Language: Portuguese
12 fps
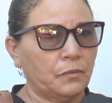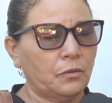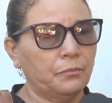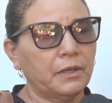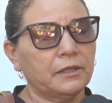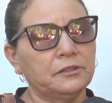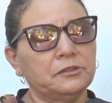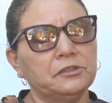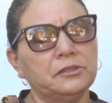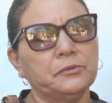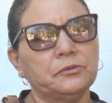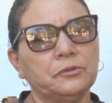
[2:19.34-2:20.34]
como é que
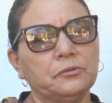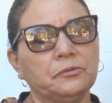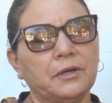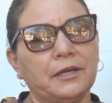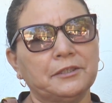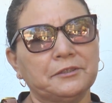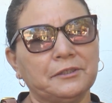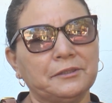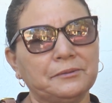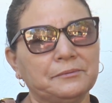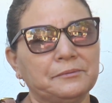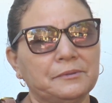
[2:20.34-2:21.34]
diz, meu Deus, do
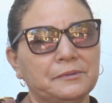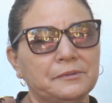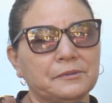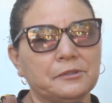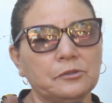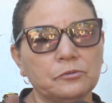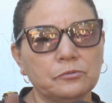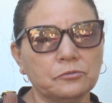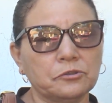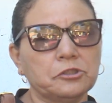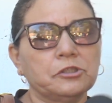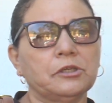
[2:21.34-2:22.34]
cartão, que eu não
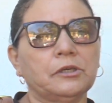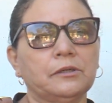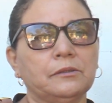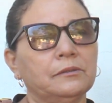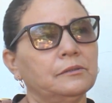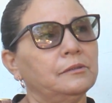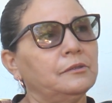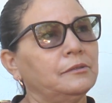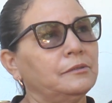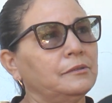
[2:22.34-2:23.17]
tinha. O extrato?